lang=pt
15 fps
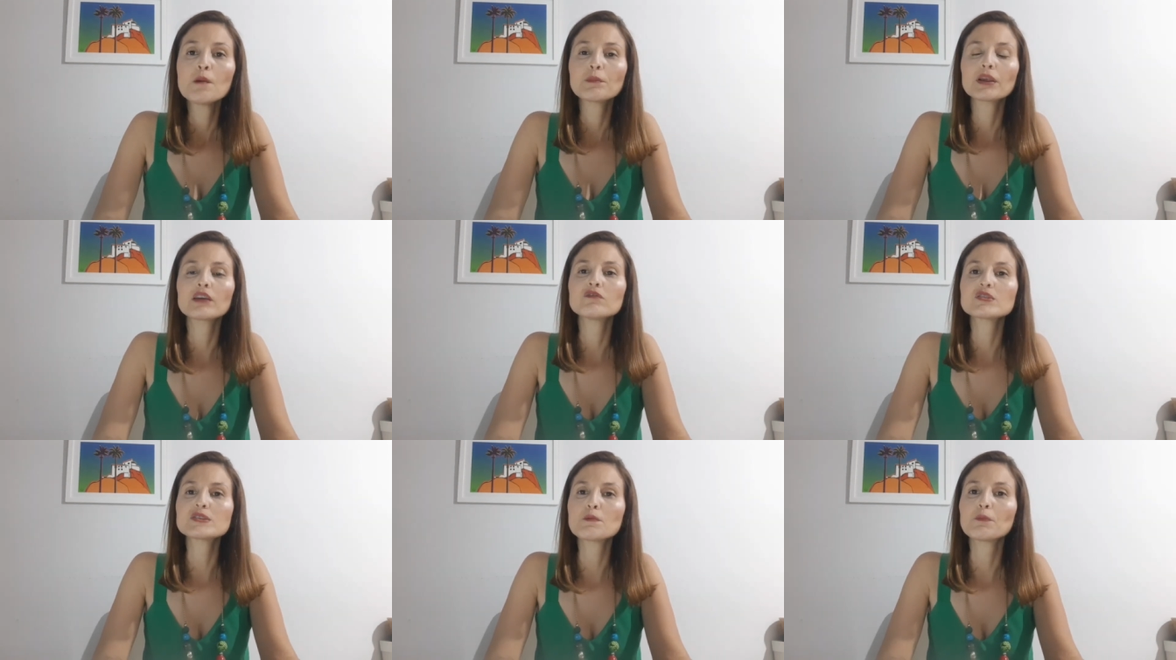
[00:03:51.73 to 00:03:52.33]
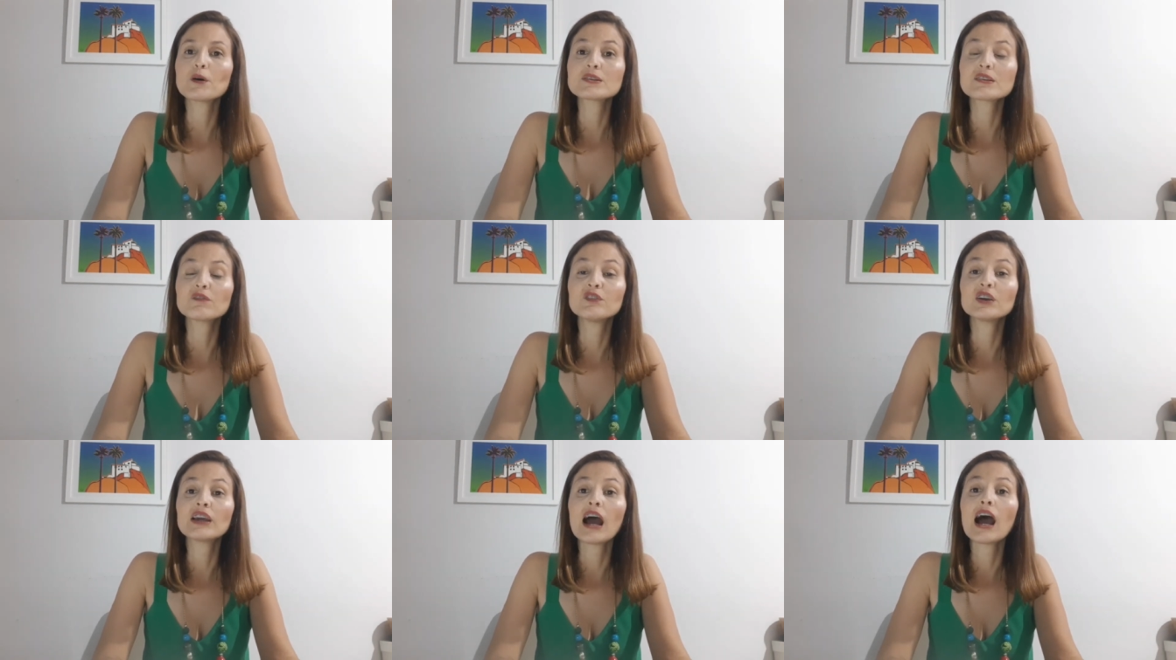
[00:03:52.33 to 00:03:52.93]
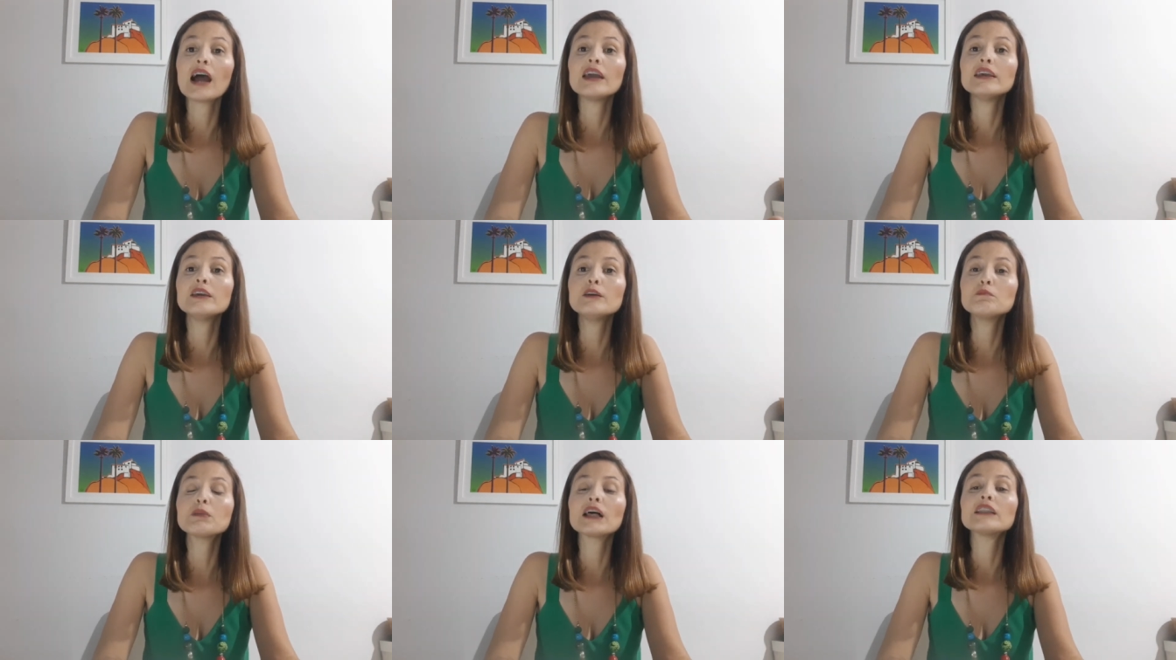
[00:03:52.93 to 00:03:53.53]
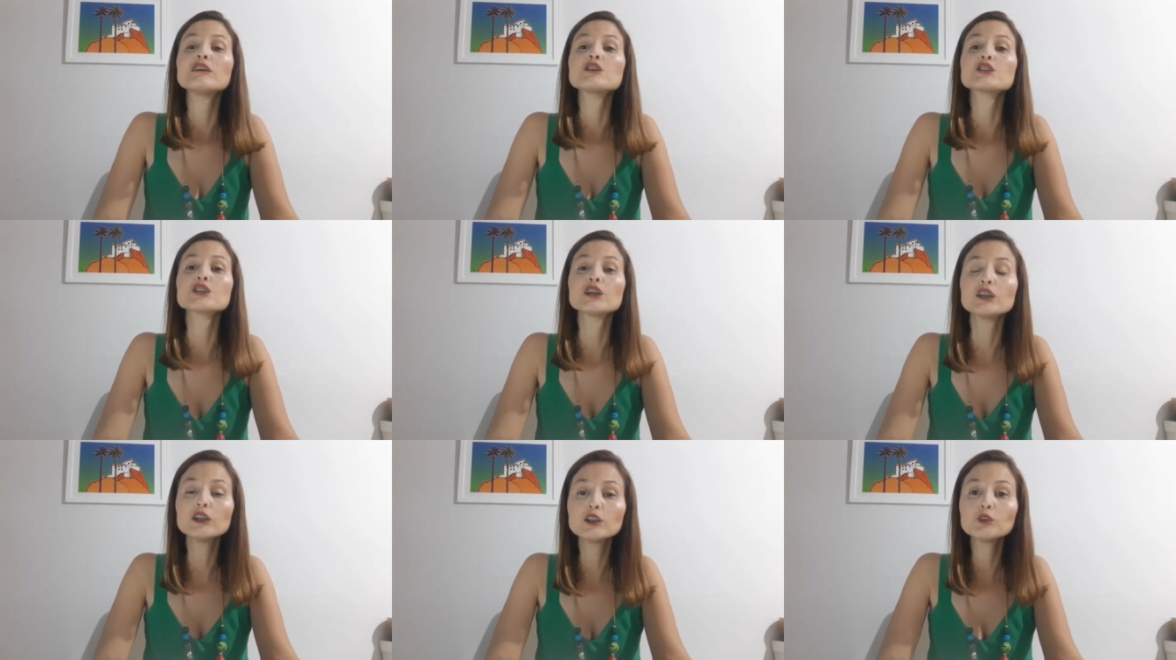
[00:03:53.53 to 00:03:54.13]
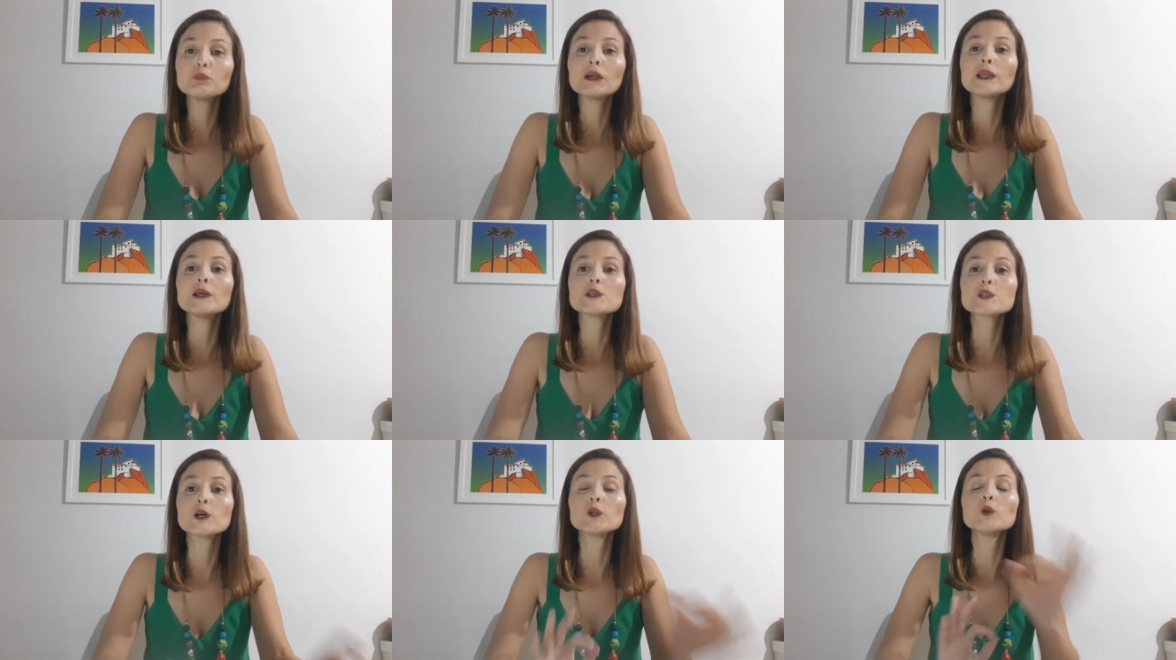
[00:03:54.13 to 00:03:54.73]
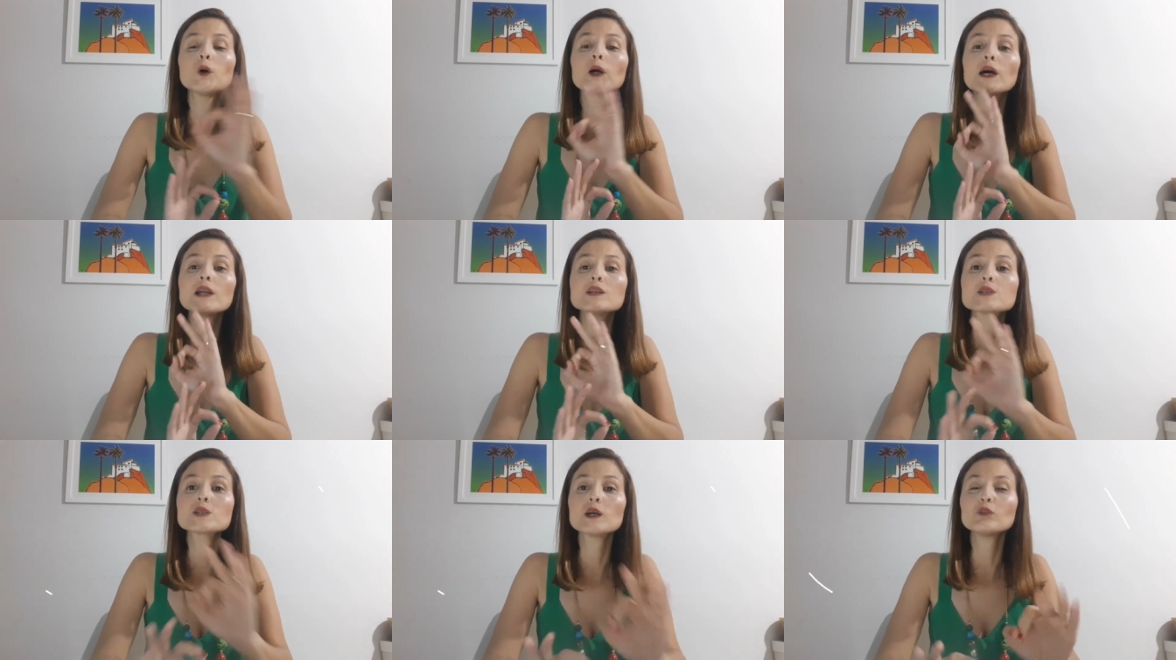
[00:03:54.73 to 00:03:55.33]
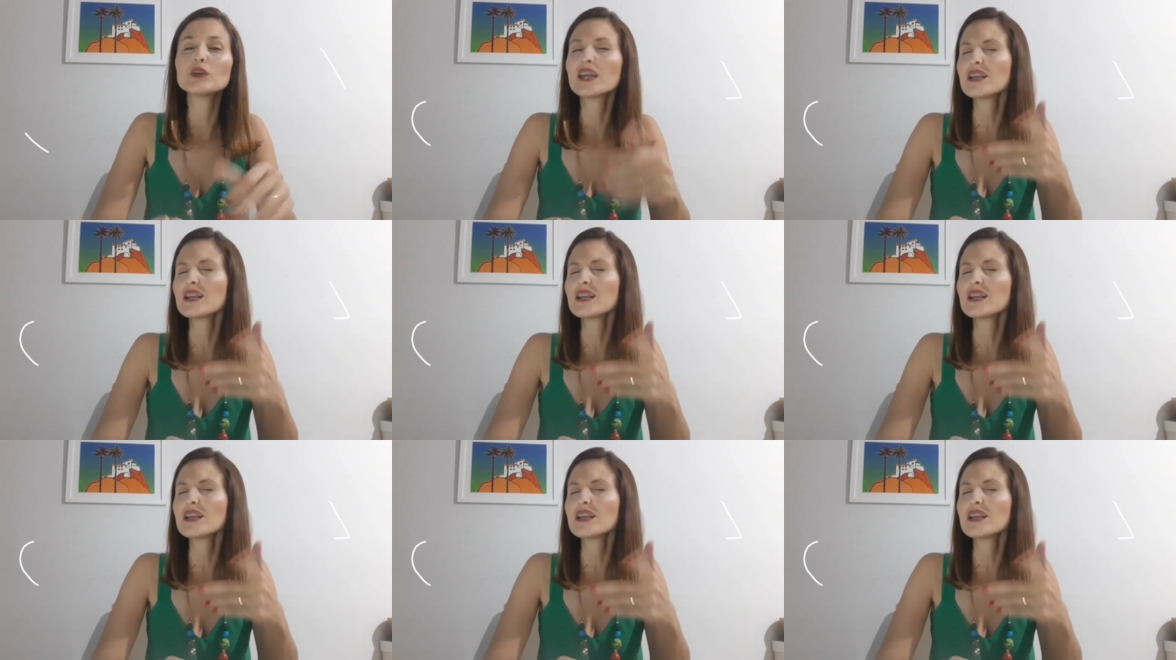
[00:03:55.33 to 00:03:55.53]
para que você possa ficar aí planejando, planejando, organizando.